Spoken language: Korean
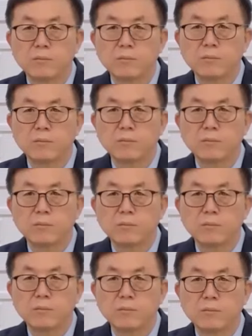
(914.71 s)
이제는
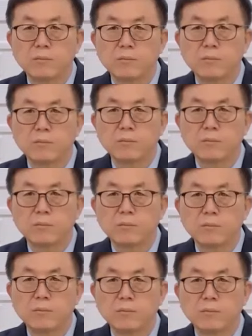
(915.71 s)
너네들이 해야 될
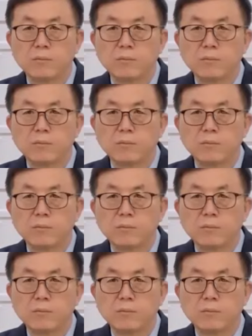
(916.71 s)
일이 이
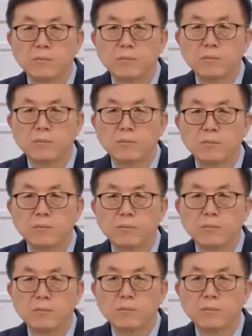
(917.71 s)
땅에 하나님의
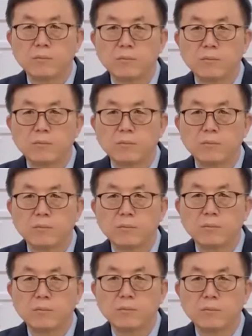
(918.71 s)
나라를
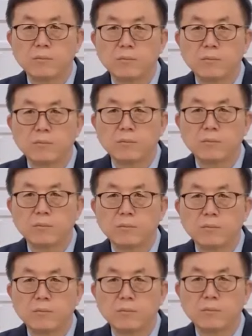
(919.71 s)
건설하는 것이다.
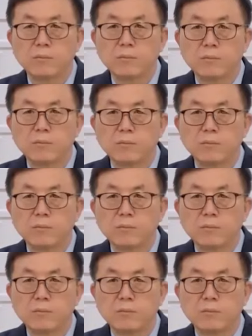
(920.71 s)

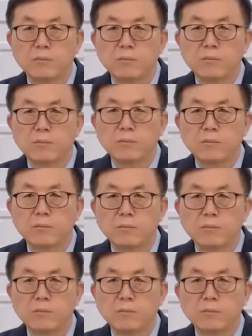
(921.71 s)
곳곳에 교회를 세우는
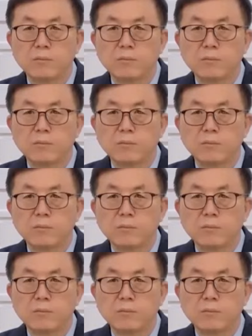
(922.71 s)
것입니다.